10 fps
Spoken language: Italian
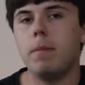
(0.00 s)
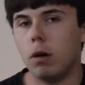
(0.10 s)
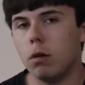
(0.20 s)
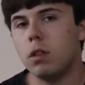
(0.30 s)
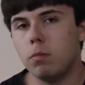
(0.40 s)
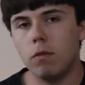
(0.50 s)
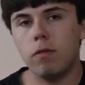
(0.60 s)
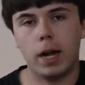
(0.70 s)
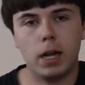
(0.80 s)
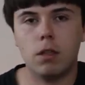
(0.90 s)
però si può
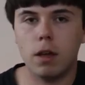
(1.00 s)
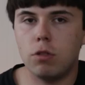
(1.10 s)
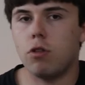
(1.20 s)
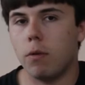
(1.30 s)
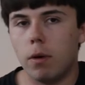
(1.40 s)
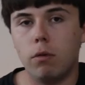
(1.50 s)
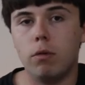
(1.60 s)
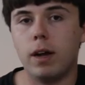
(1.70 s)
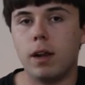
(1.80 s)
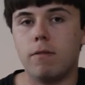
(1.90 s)
fare e c'è
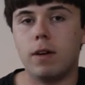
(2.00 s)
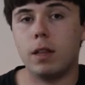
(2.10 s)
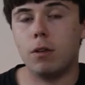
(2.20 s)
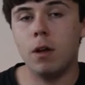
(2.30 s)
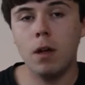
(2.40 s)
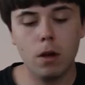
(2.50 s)
qualcuno che l'ha fatto,